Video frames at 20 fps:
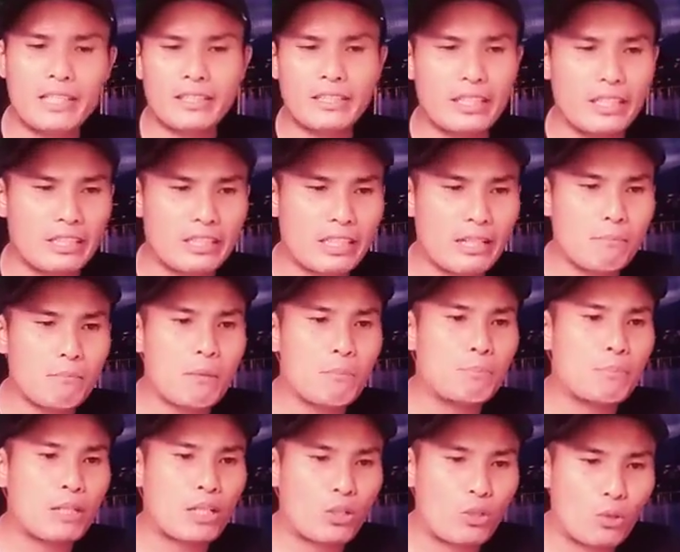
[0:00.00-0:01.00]
dan kita
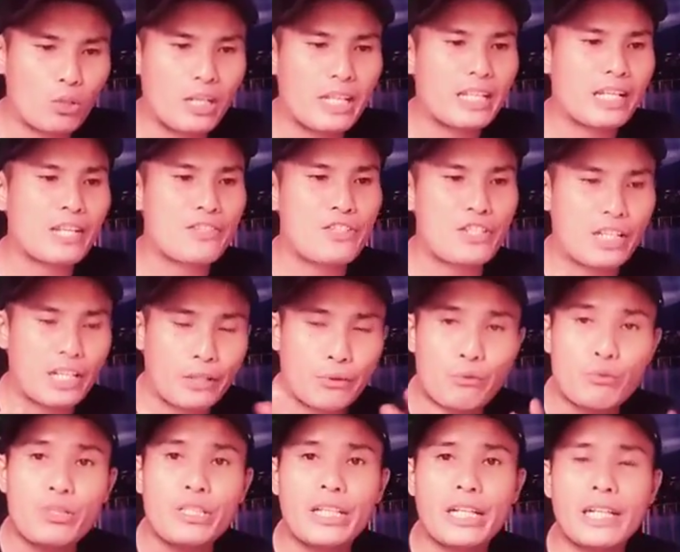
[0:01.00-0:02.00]
memperoleh kasih
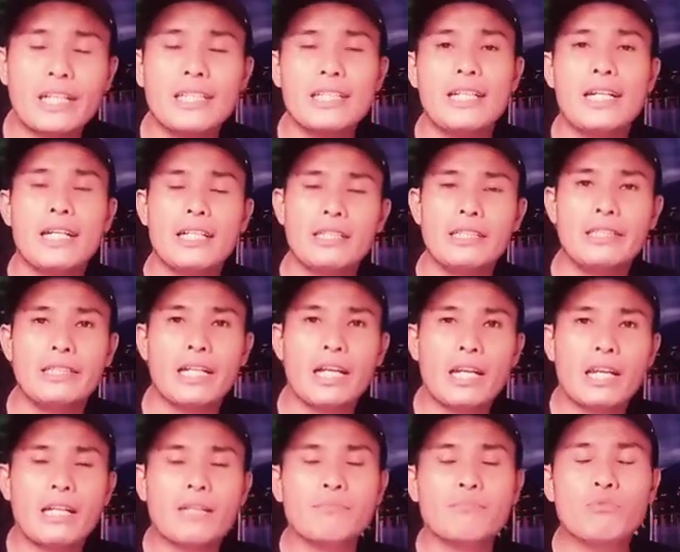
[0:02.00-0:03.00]
karunia di
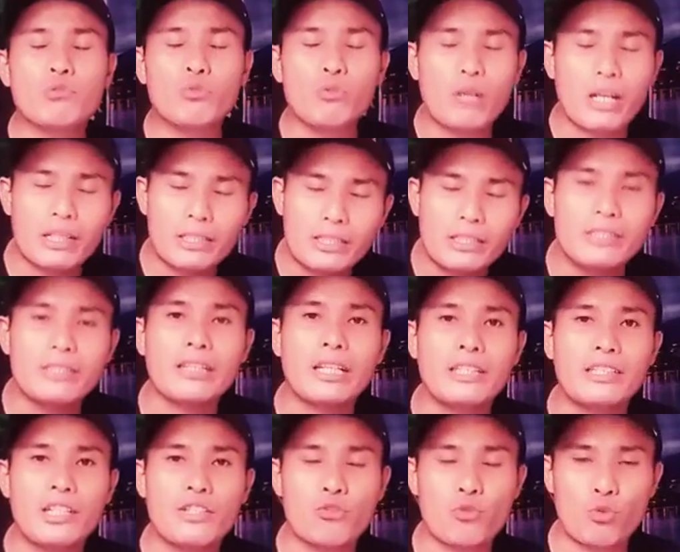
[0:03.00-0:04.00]
dalam Tuhan
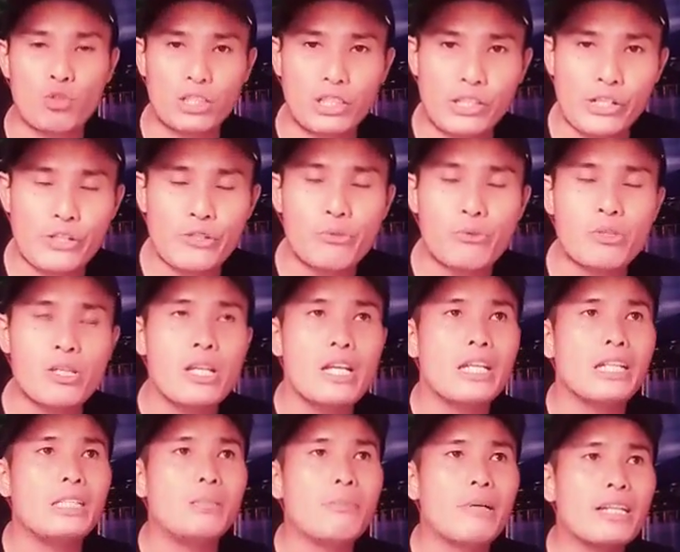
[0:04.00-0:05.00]
kita Yesus Kristus.
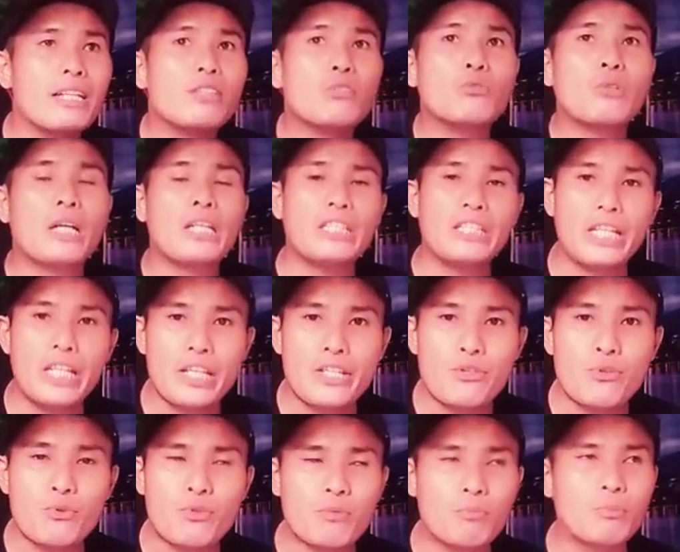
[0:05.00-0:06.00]
Di mana Tuhan
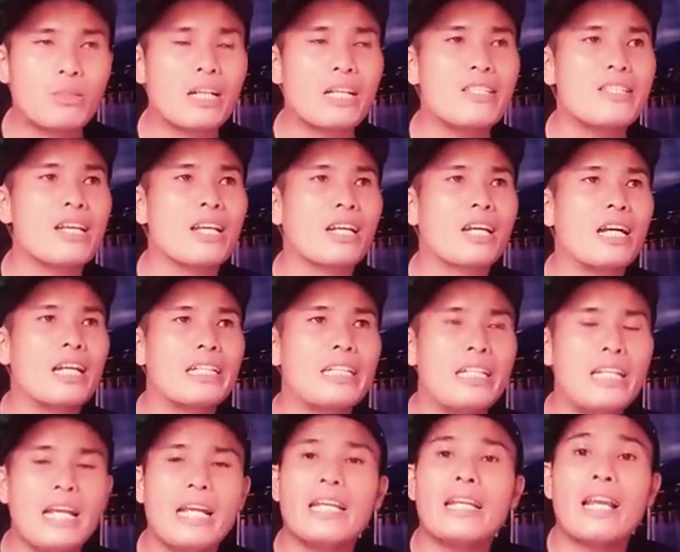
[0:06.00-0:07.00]
Yesus mengajarkan
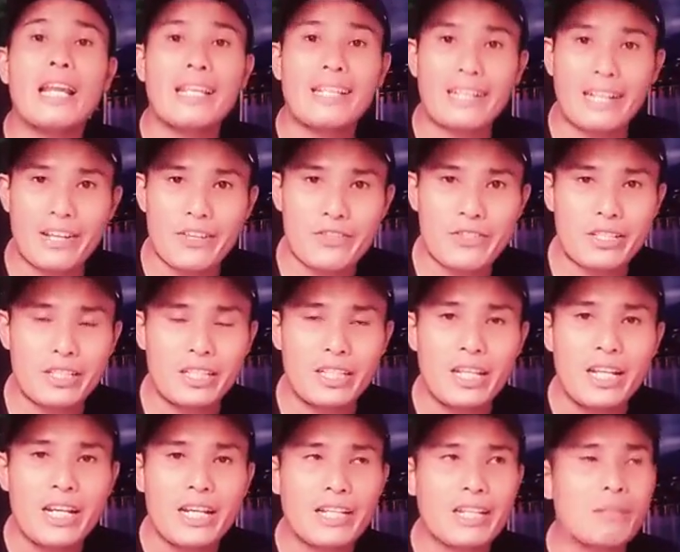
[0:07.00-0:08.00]
nilai-nilai kasih.
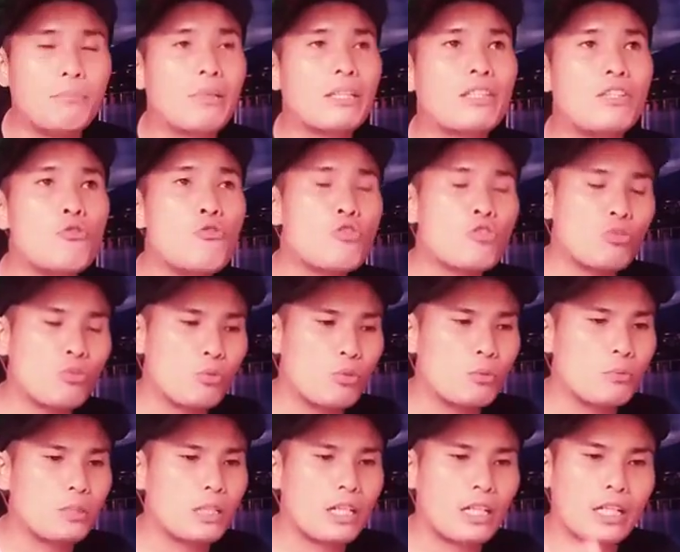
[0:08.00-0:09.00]
Ya Matius
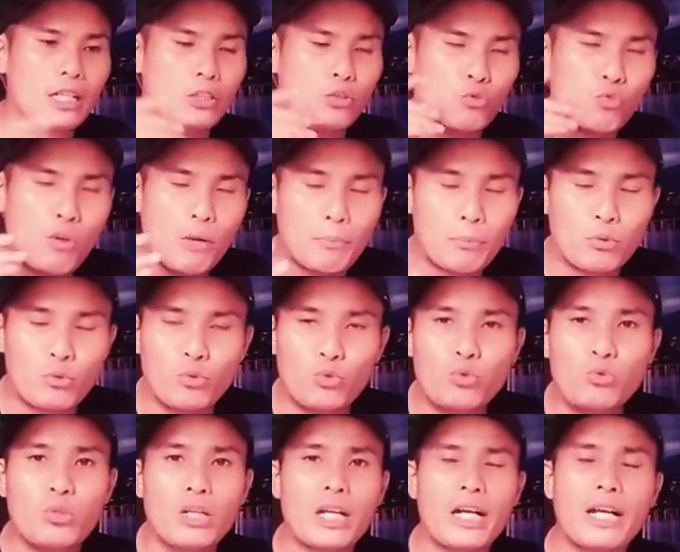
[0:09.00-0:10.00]

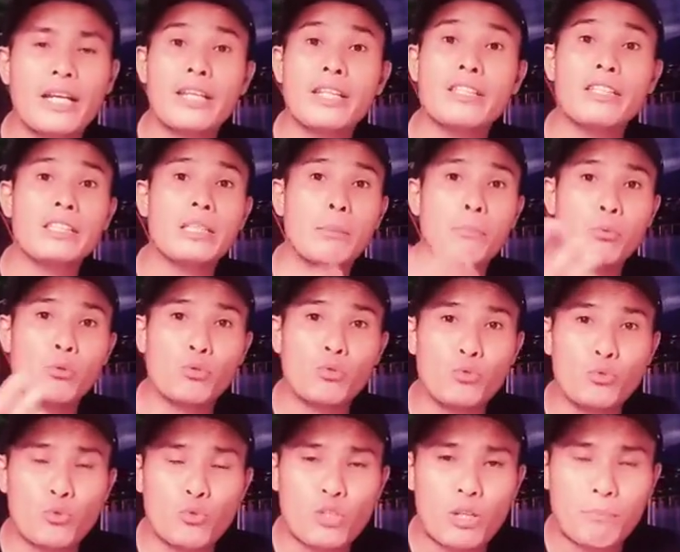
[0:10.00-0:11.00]
22 uh, ayat
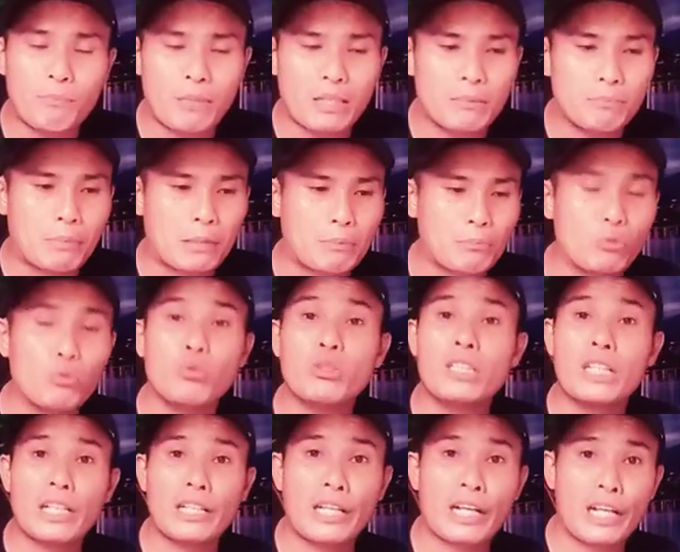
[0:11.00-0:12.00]
37 sampai 40
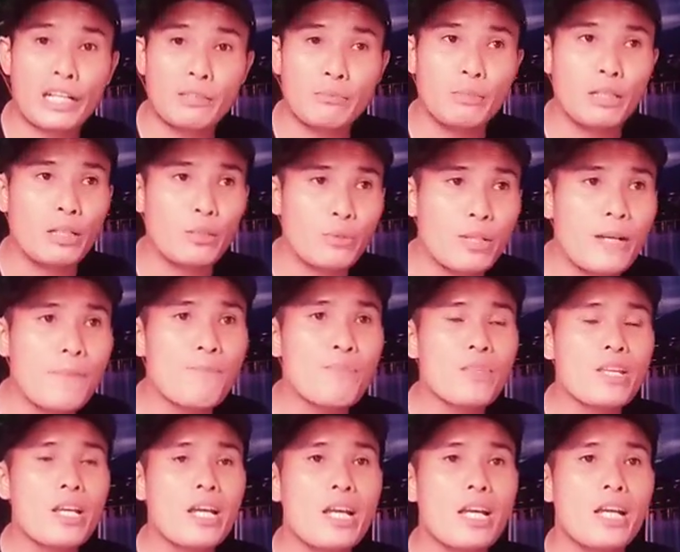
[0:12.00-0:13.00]
dikatakan bahwa